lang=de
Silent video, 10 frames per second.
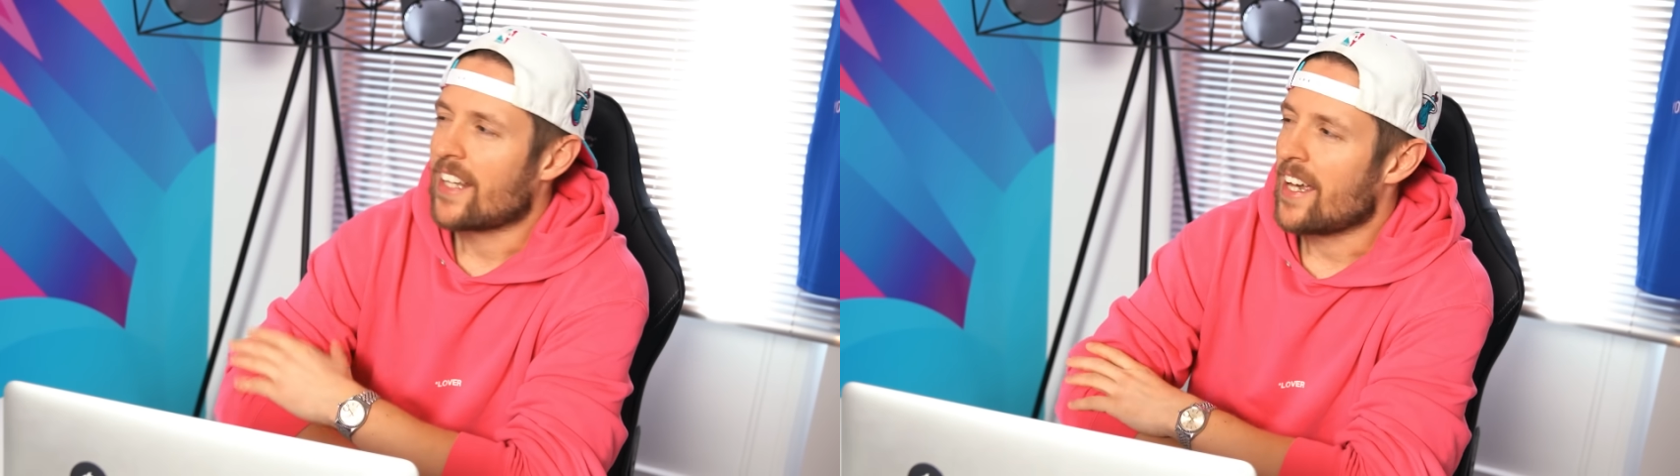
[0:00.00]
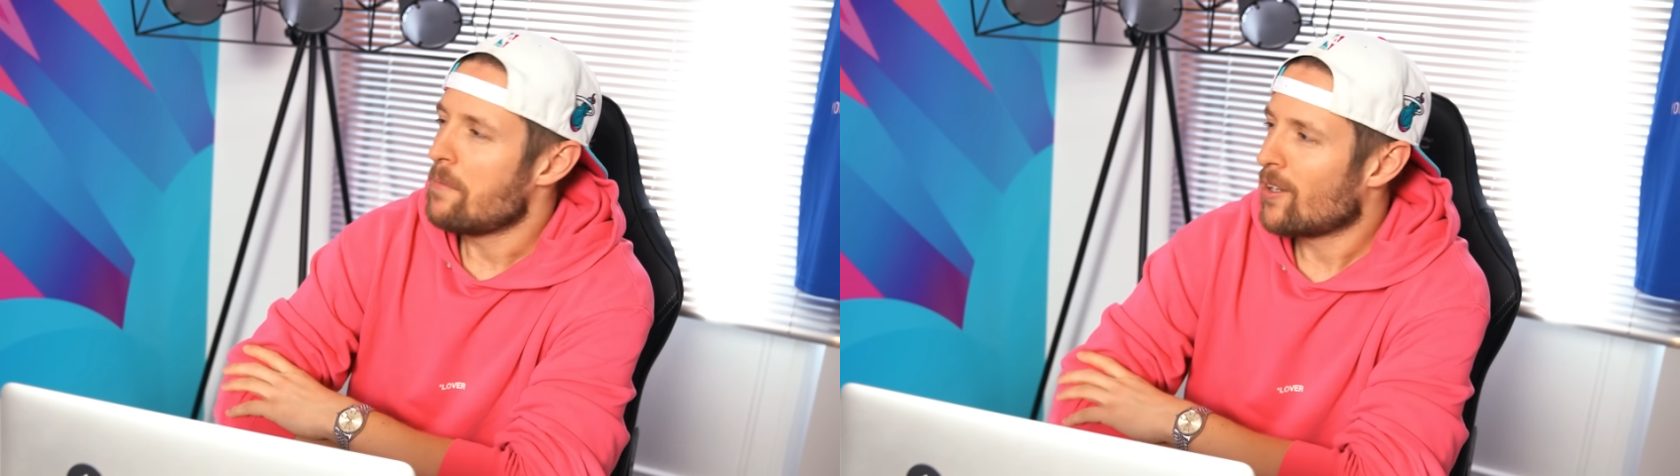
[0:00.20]

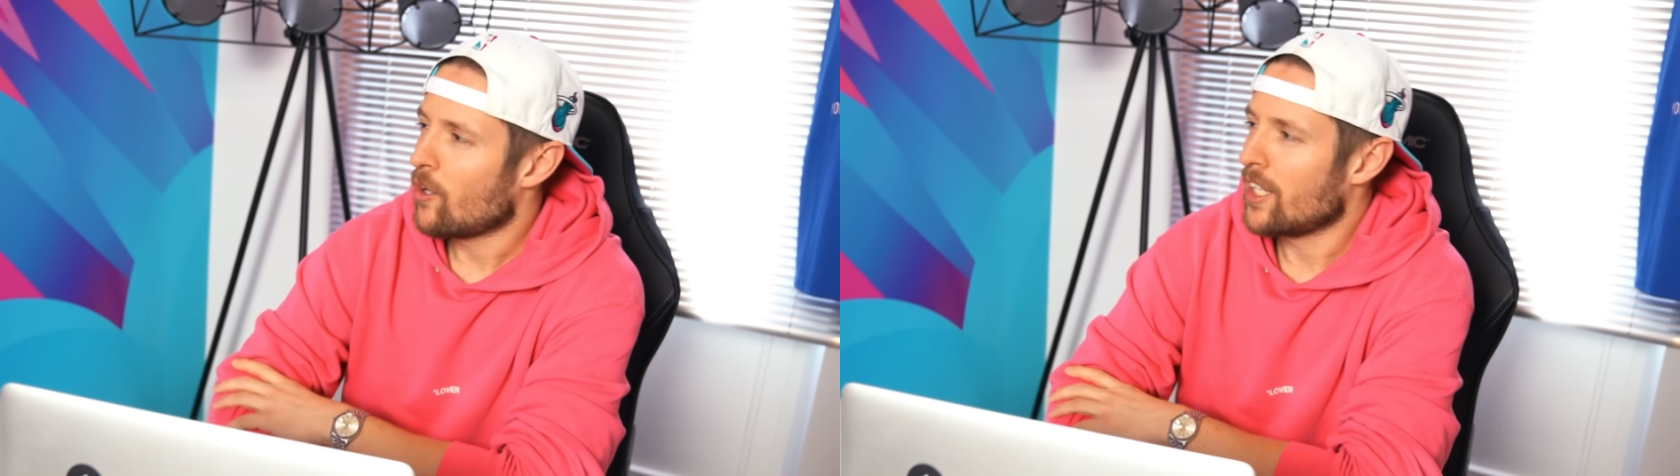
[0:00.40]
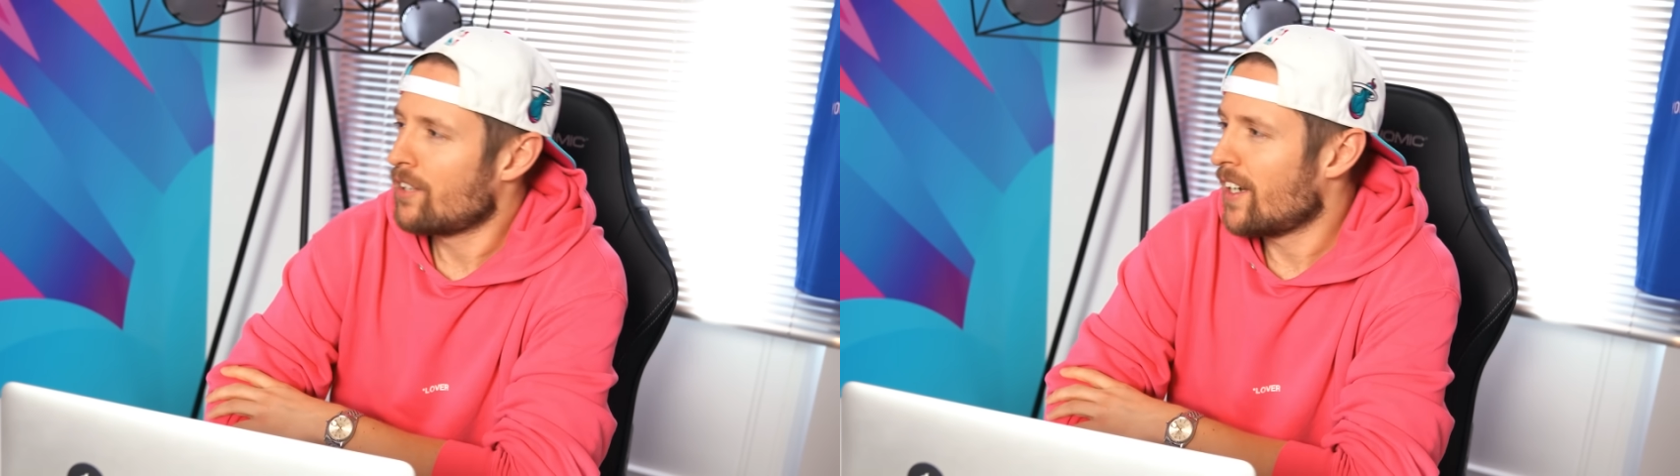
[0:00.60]
ja immer
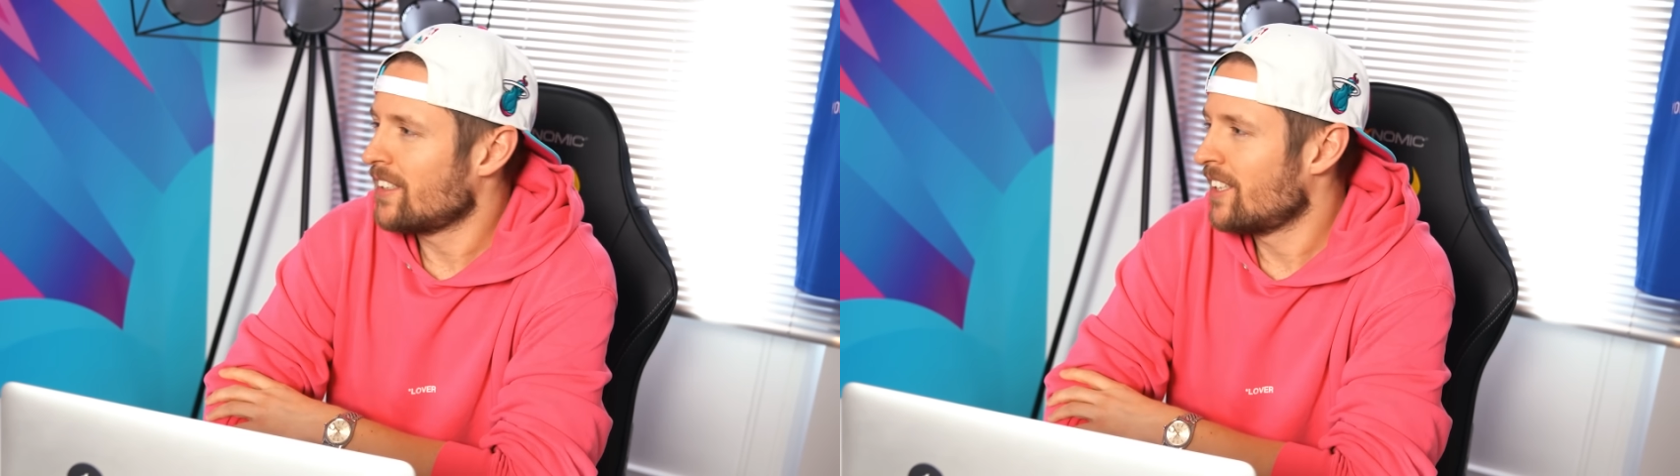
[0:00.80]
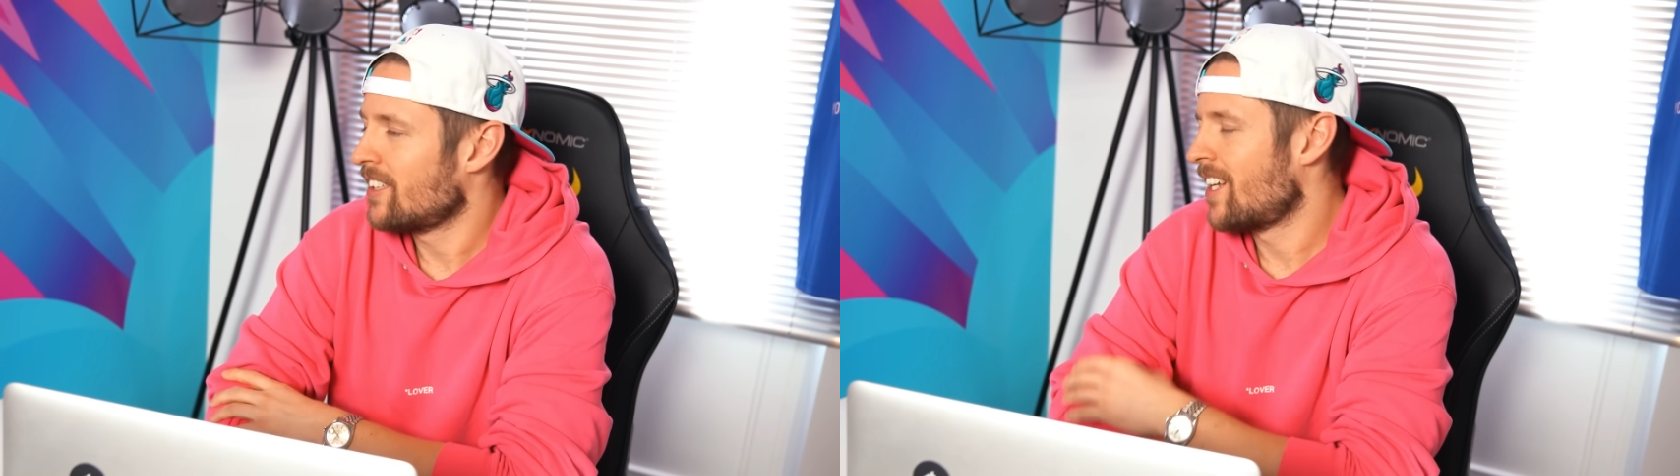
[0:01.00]
noch nicht
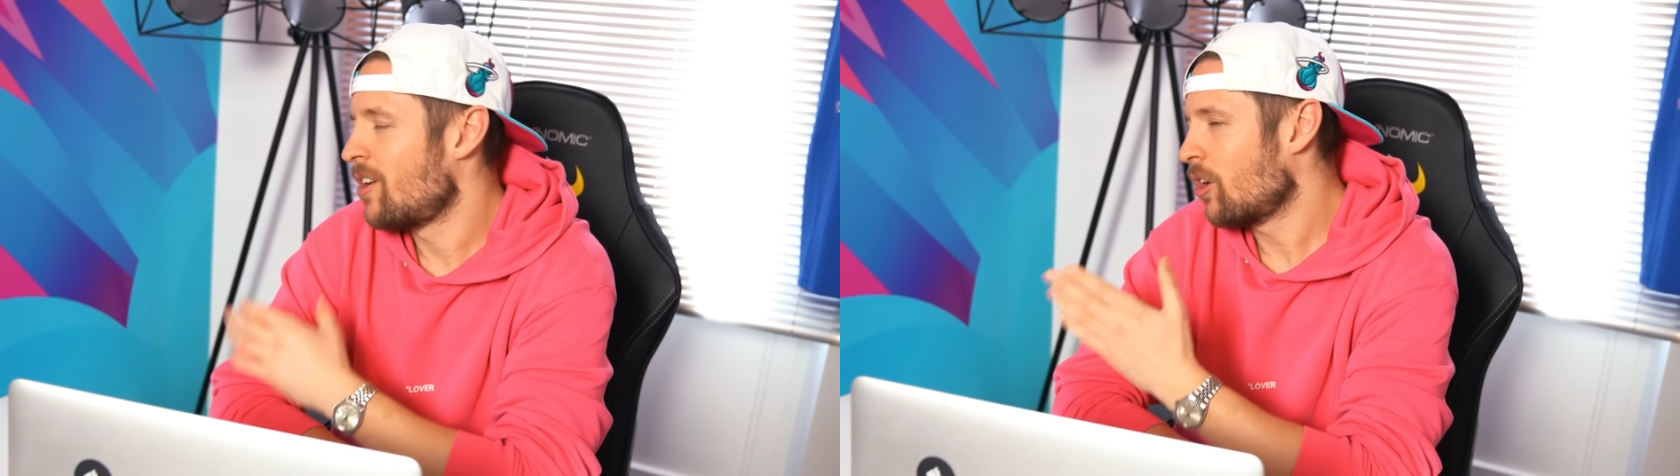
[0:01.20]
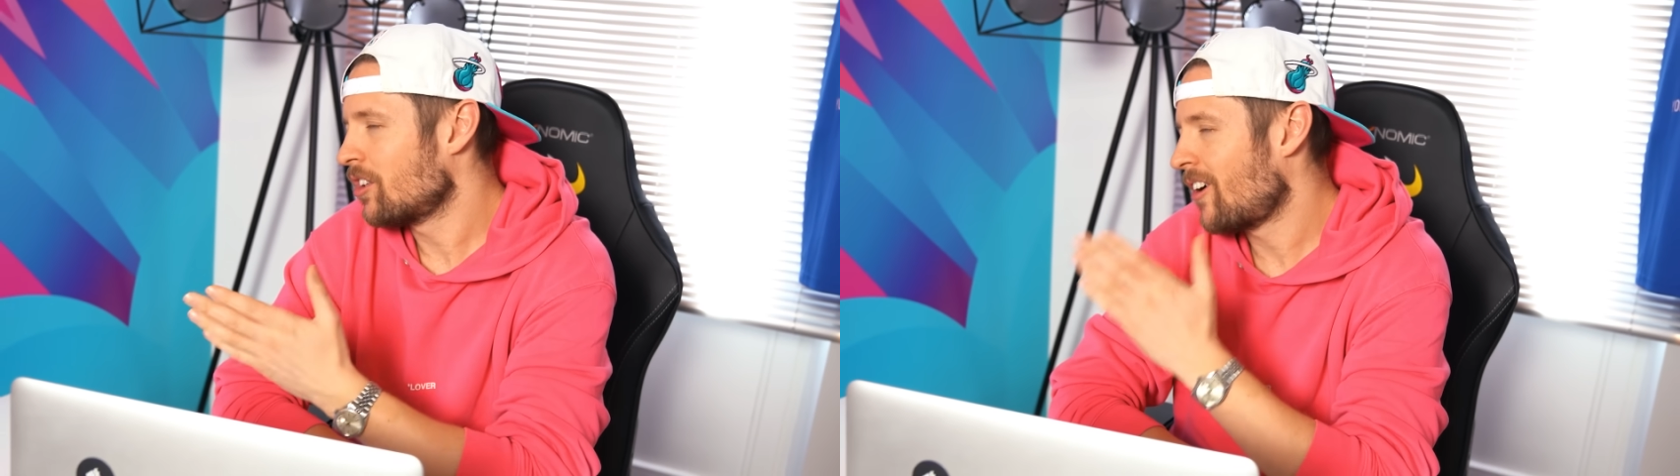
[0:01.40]
fassen, dass der
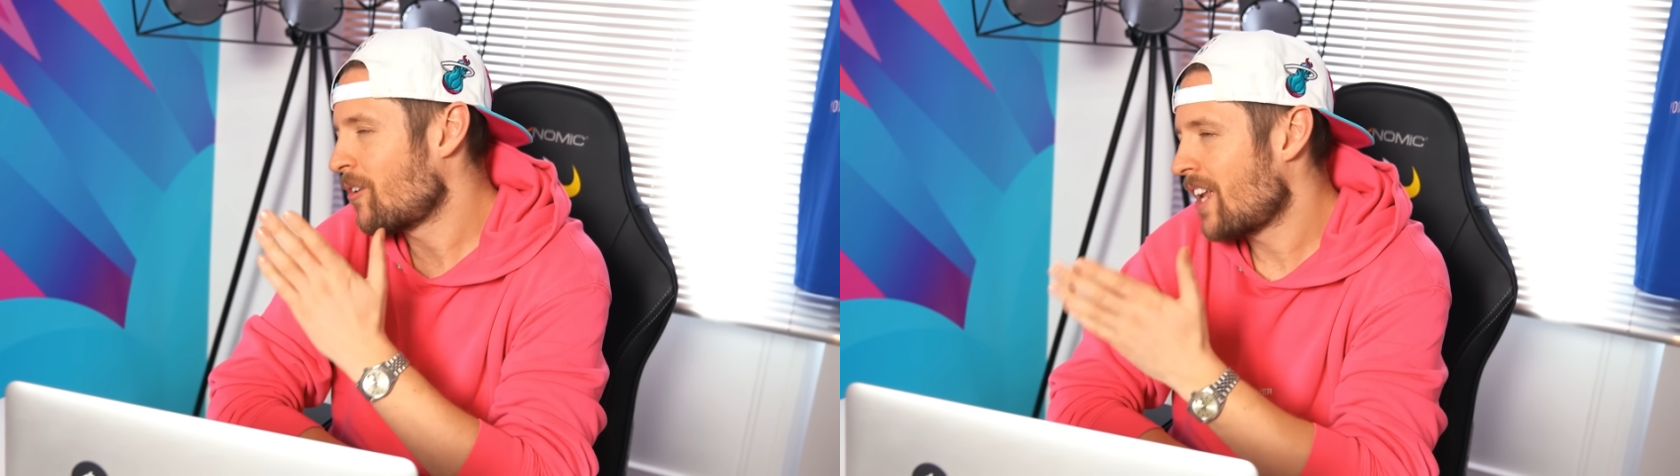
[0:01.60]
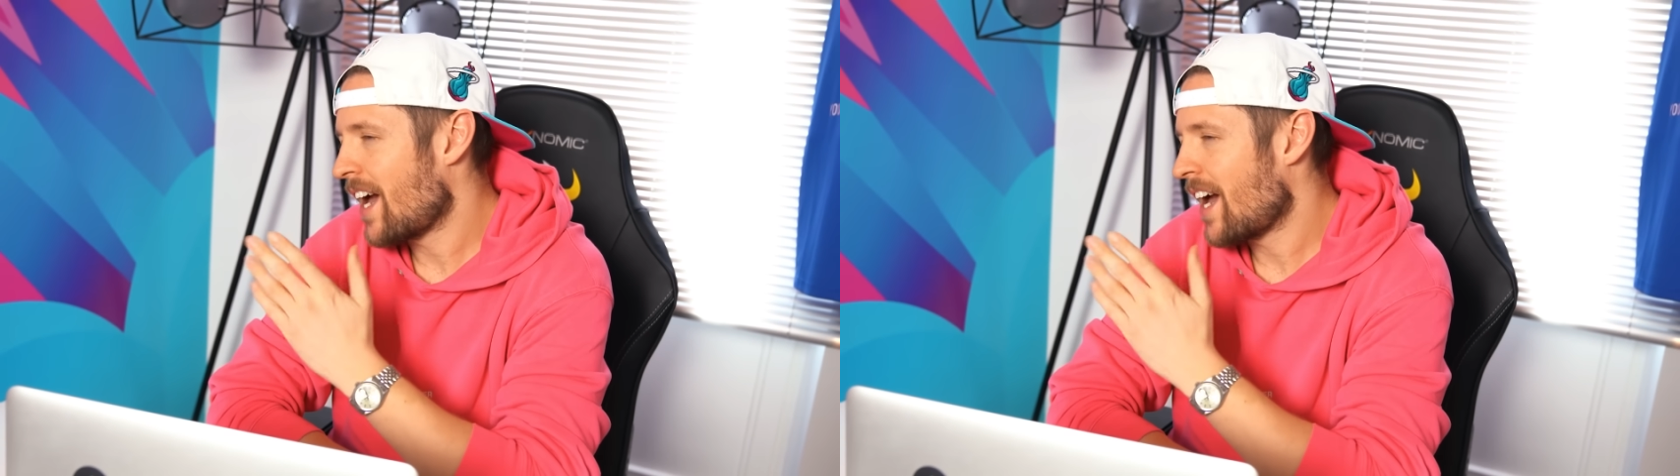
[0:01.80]
Lockdown